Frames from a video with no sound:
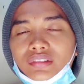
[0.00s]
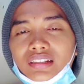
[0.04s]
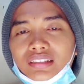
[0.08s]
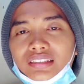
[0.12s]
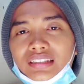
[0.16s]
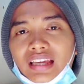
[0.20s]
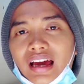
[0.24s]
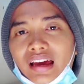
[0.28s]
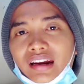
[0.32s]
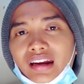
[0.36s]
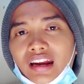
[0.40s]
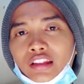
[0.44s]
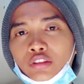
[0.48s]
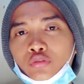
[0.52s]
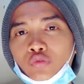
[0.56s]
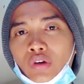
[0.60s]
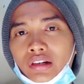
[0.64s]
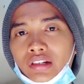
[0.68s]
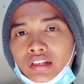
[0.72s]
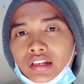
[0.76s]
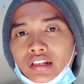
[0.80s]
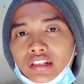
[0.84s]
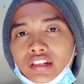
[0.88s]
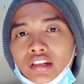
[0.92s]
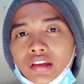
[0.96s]
sang ratu
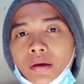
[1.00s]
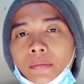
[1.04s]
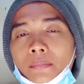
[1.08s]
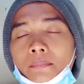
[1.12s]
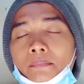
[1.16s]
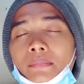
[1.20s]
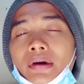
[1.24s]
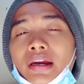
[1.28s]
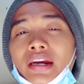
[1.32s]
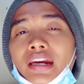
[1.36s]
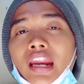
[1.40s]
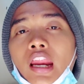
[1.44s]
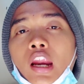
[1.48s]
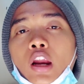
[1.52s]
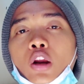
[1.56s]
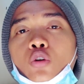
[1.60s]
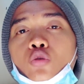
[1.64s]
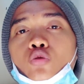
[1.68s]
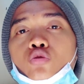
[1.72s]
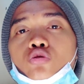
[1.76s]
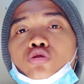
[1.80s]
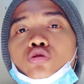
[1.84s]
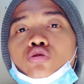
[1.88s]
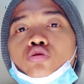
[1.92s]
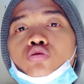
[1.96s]
adil ini
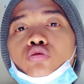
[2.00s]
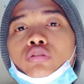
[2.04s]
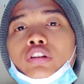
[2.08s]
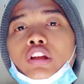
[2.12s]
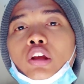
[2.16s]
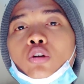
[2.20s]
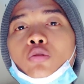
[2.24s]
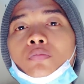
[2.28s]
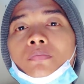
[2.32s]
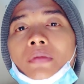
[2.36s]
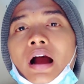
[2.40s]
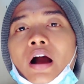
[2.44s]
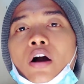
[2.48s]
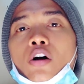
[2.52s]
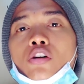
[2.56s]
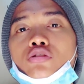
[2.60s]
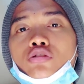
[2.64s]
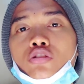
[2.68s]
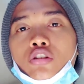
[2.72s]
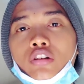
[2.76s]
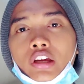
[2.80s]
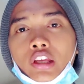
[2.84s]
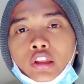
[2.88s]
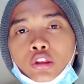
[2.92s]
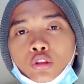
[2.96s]
menelusuri rumah
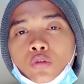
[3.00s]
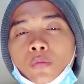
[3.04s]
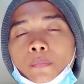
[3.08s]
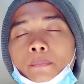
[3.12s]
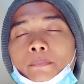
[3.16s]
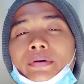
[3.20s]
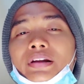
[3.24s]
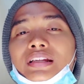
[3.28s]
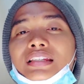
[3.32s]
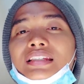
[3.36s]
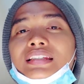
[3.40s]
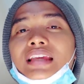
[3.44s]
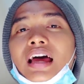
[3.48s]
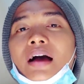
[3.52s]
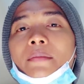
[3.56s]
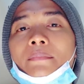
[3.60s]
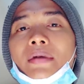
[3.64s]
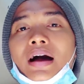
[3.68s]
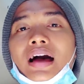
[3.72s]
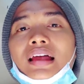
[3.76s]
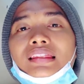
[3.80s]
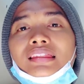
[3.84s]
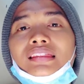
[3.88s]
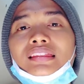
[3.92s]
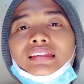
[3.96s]
kosong itu
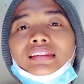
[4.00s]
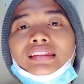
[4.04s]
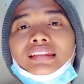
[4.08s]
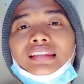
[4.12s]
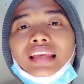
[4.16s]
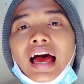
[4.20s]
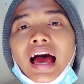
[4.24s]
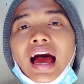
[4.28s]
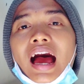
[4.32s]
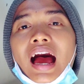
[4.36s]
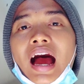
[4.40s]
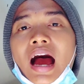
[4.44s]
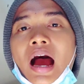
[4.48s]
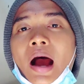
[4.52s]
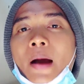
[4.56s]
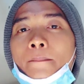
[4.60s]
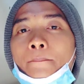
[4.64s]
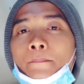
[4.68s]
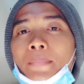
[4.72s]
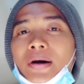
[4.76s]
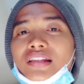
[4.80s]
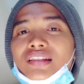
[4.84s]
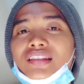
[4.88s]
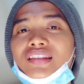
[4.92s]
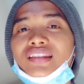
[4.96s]
bersama
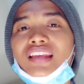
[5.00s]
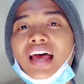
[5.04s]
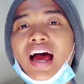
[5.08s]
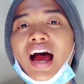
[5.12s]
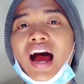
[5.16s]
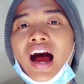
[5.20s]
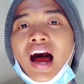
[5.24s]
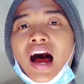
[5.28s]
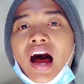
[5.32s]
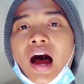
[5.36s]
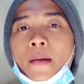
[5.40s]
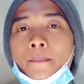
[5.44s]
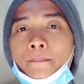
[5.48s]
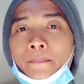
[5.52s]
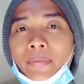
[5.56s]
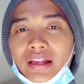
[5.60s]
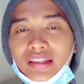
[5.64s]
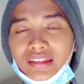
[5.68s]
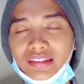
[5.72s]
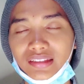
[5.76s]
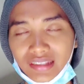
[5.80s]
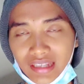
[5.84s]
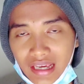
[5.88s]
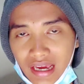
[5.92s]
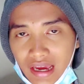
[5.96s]

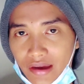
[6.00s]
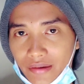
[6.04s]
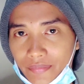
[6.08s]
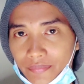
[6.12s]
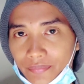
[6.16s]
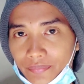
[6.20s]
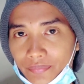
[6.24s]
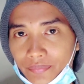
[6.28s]
sahabat-sahabatnya.